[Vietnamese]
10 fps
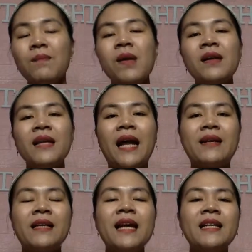Bên
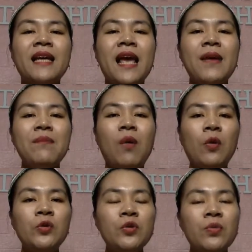cạnh các chị em
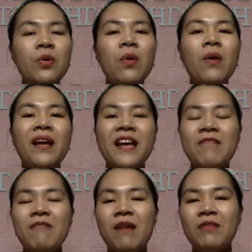bổ sung
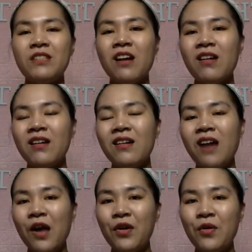collagen vào cho cơ
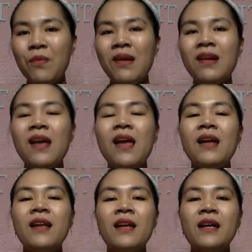thể của mình
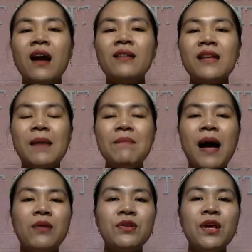thì cần đảm
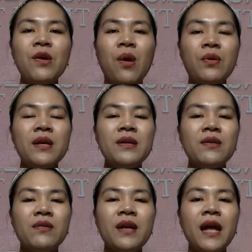bảo chế độ dinh
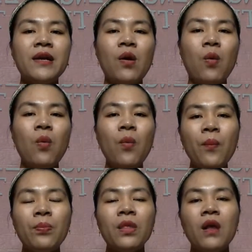dưỡng đầy đủ,
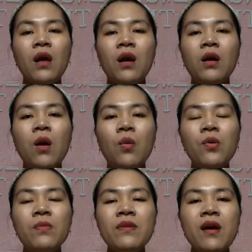ngủ
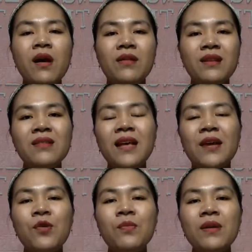đúng giờ, thức
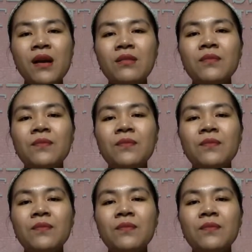dậy đúng giấc,